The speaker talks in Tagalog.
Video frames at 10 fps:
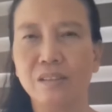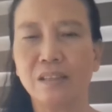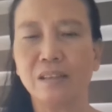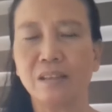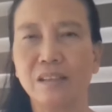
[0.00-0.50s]

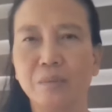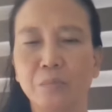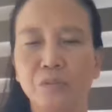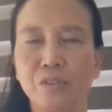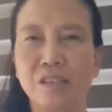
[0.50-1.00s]
Tatanggalin
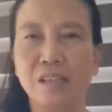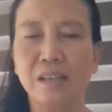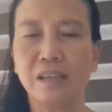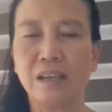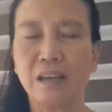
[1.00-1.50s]
mo to
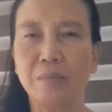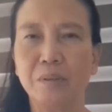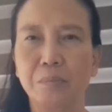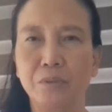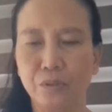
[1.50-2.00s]

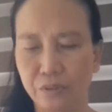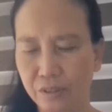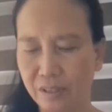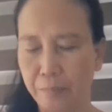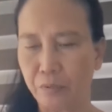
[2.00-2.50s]
ikakabit mo
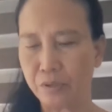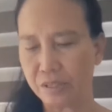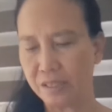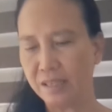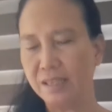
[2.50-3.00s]
yon Tapos,